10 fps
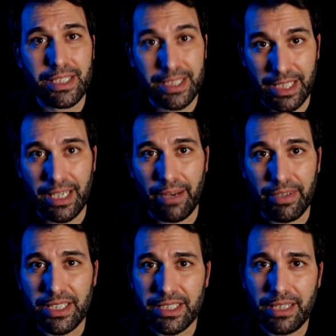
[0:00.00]
Sí, a
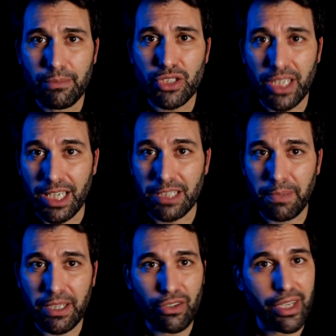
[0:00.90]
veces decimos que en el
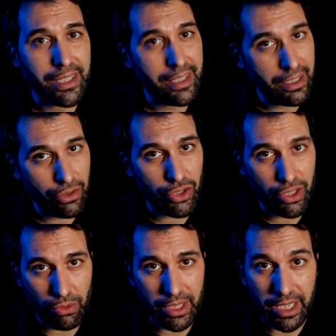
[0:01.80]
espacio hay
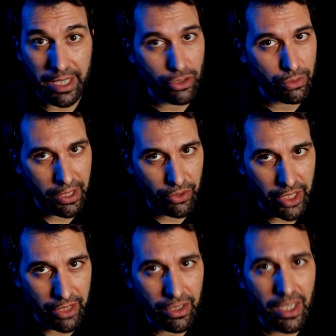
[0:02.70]
150 grados bajo
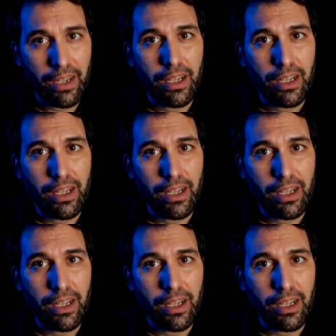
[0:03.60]
cero,